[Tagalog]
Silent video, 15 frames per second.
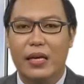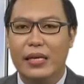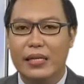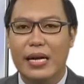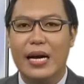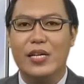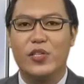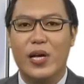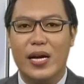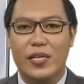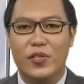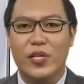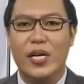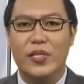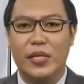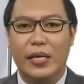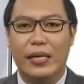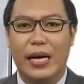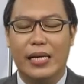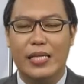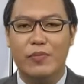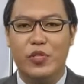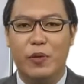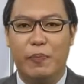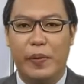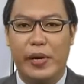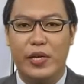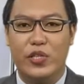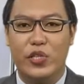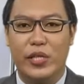Inaasang sasailalim si
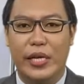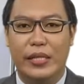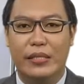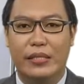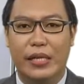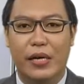President